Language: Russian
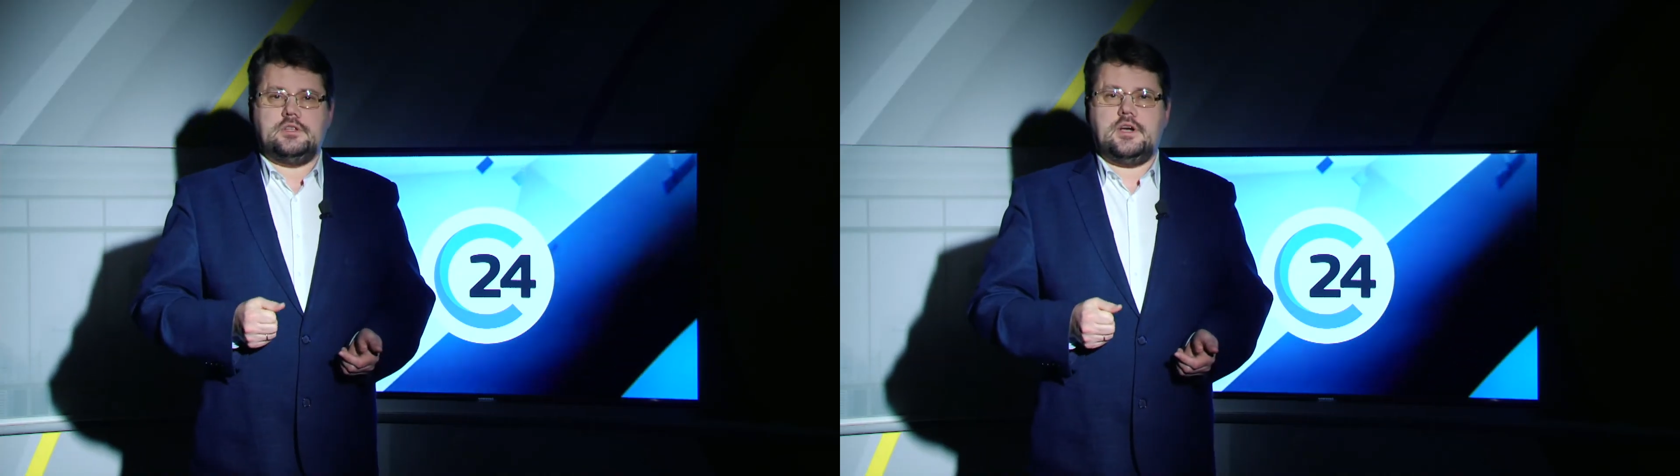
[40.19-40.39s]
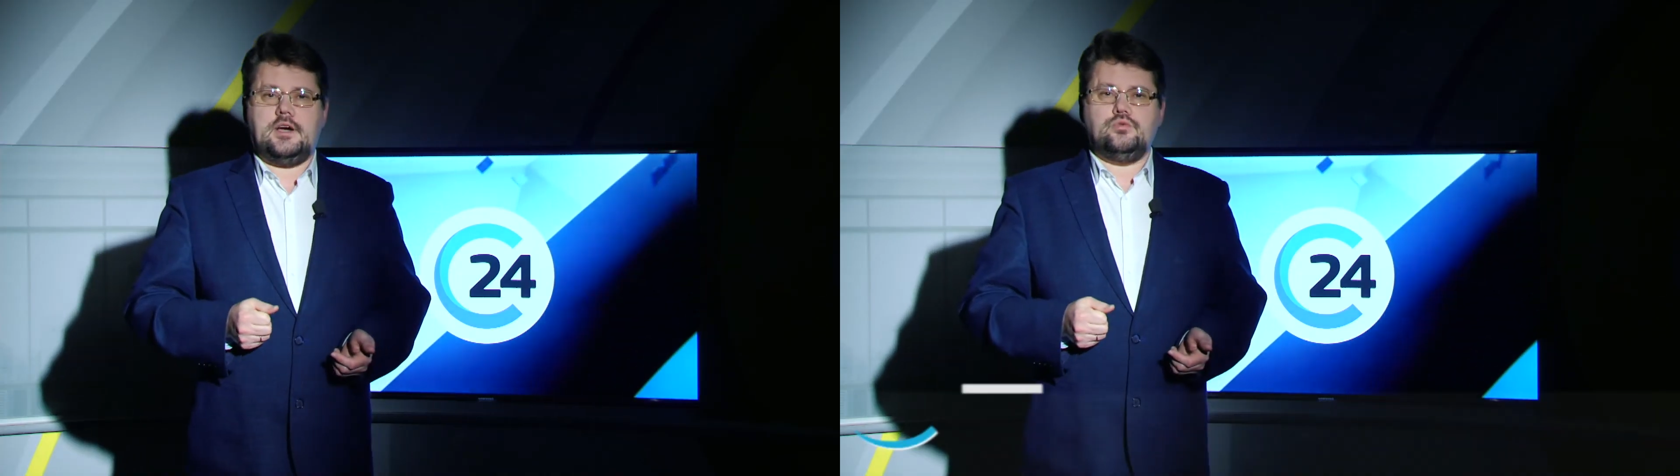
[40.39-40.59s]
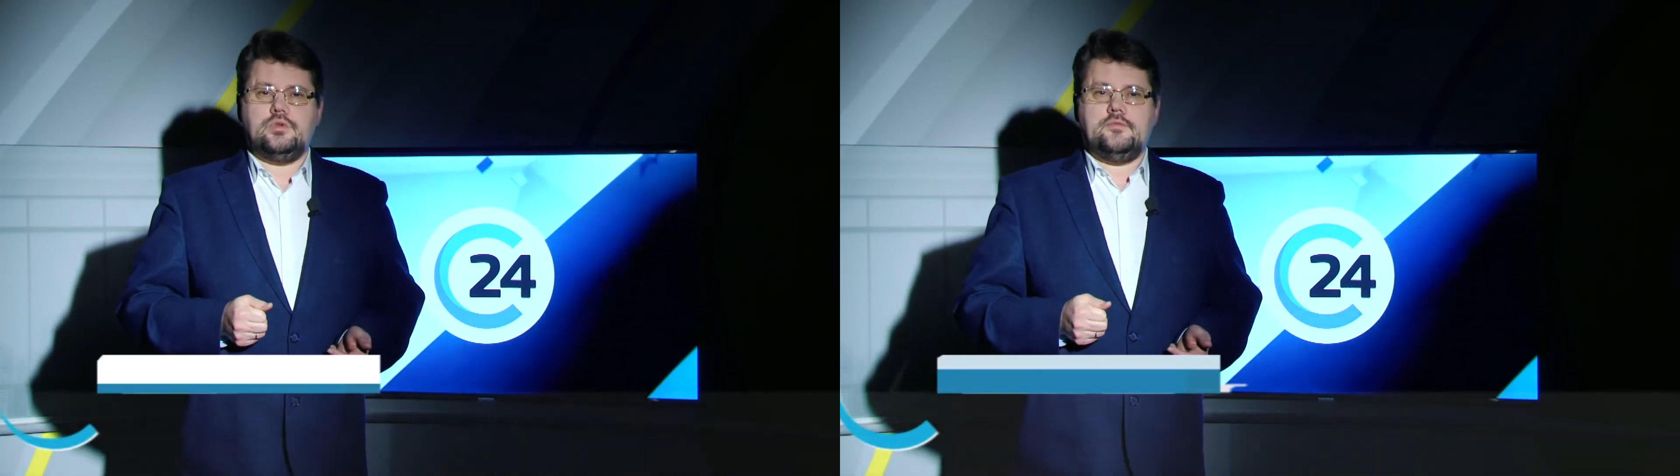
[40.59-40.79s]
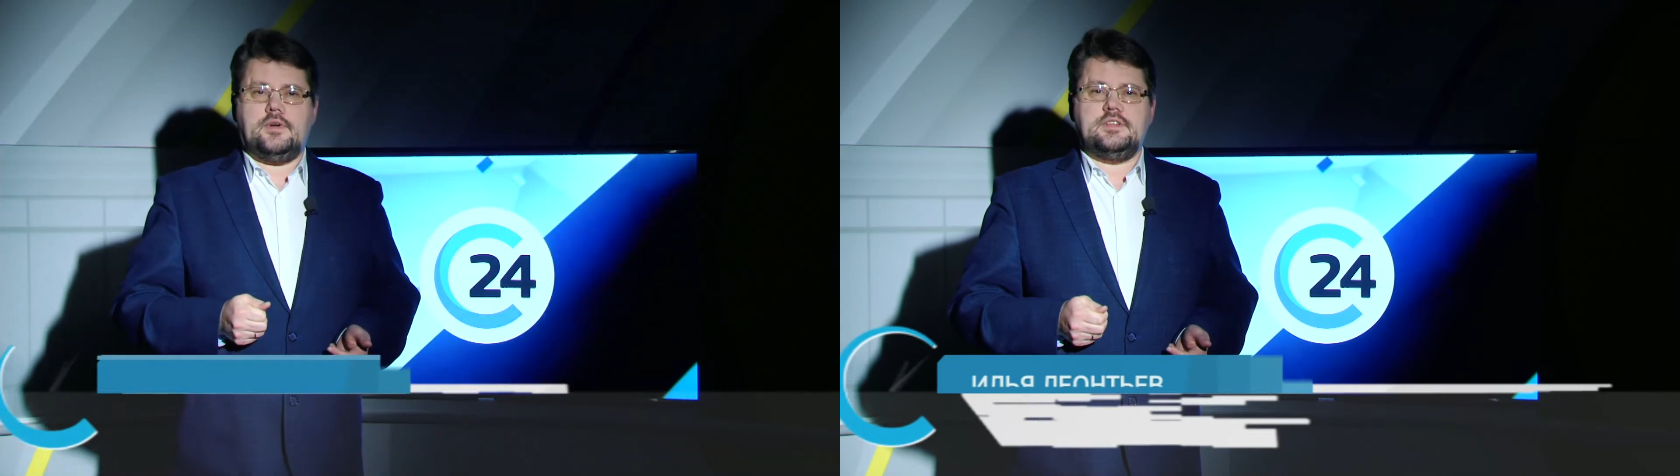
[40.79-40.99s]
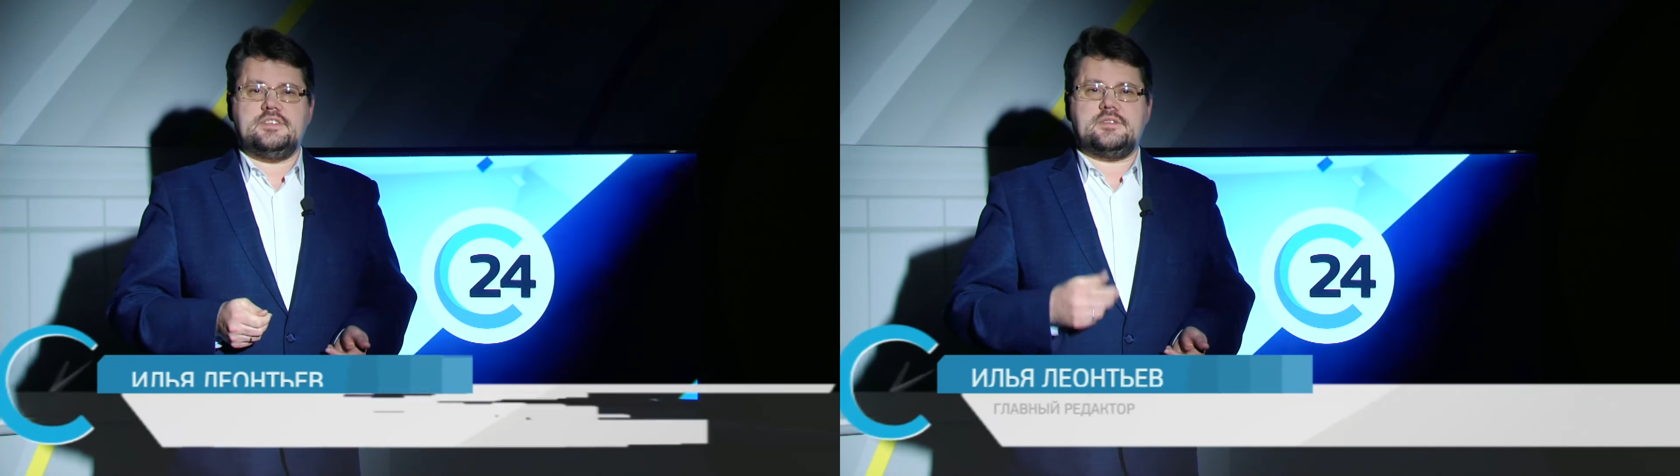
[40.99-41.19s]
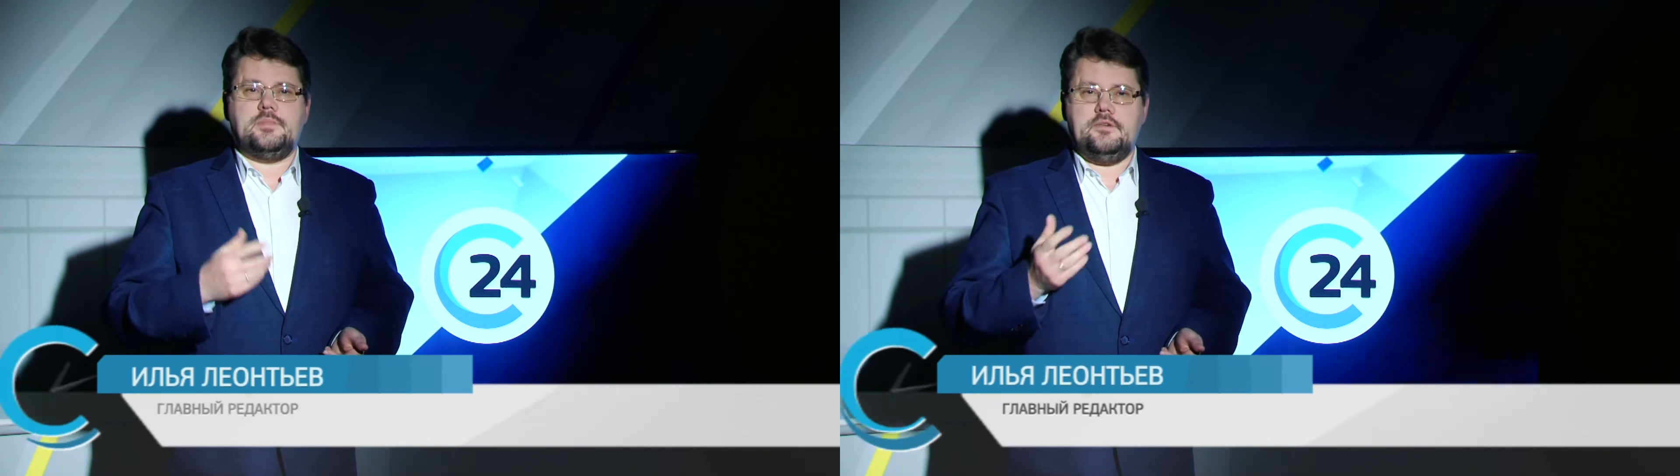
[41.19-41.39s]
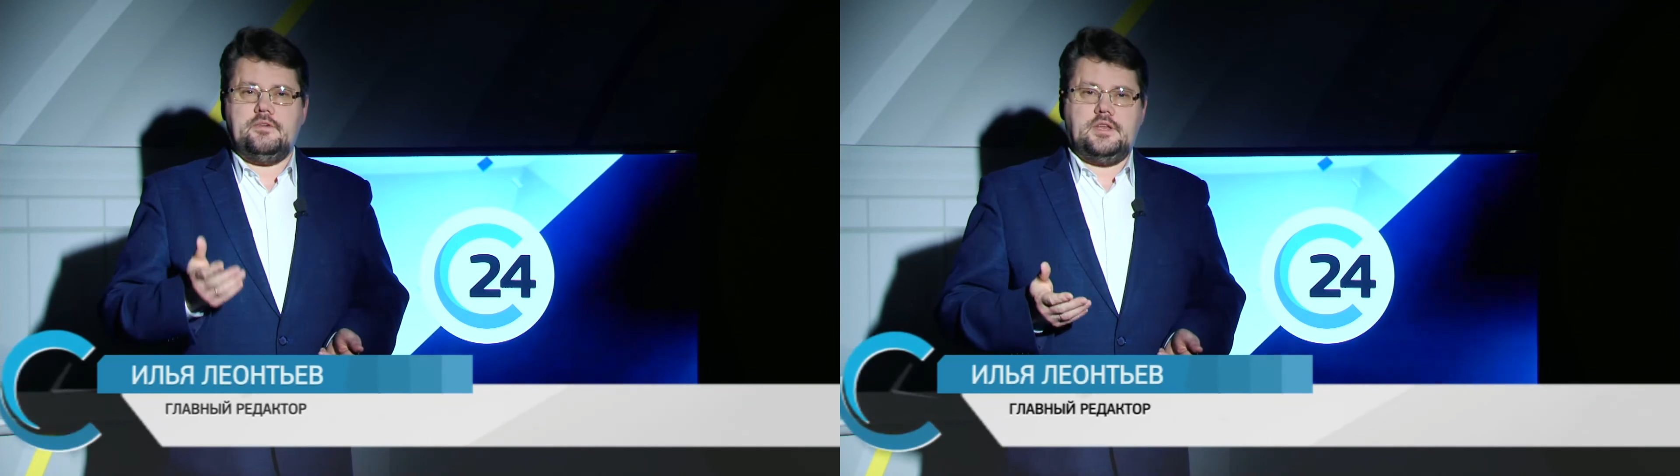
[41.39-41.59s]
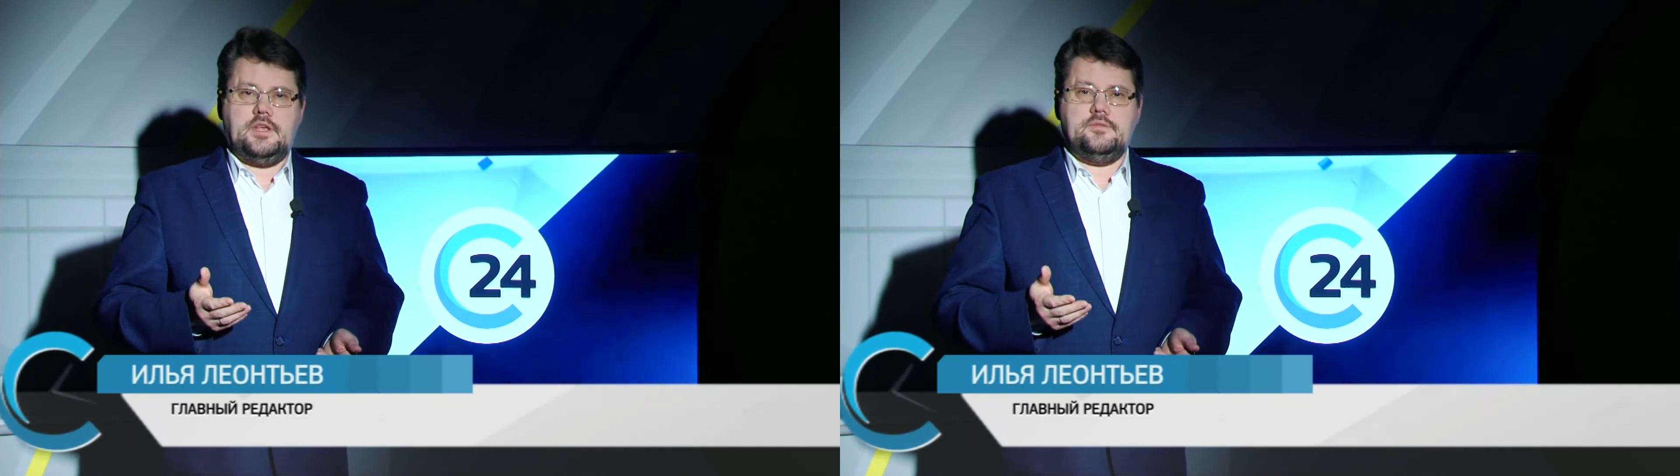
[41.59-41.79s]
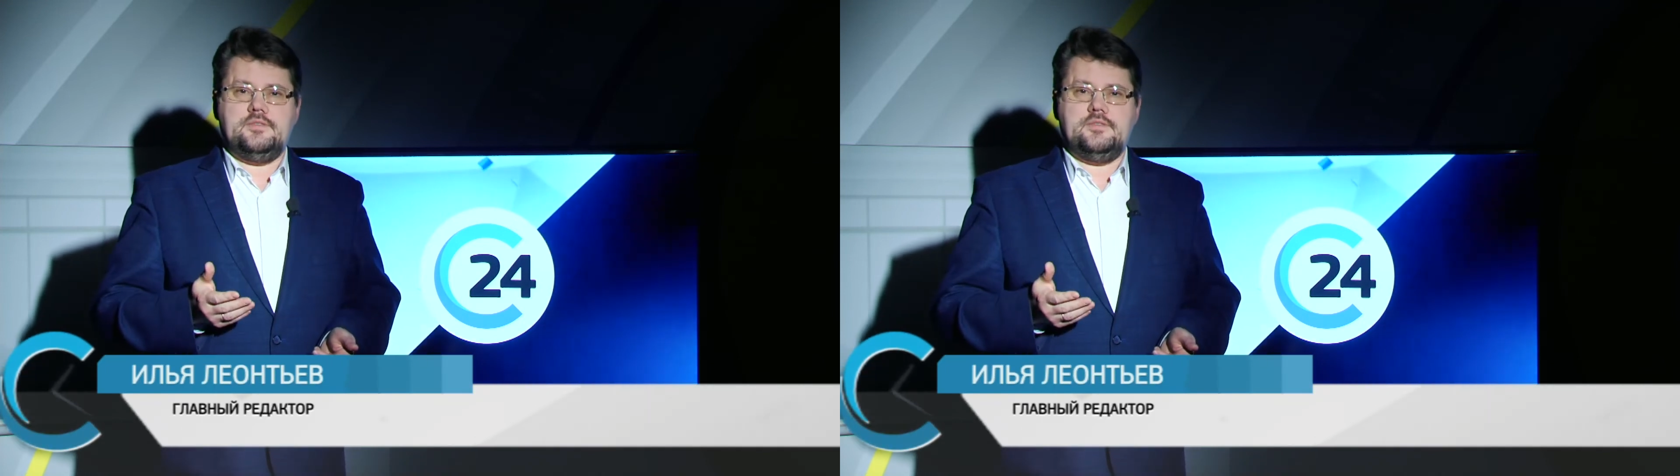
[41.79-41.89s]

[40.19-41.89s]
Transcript: накануне волны заболеваний,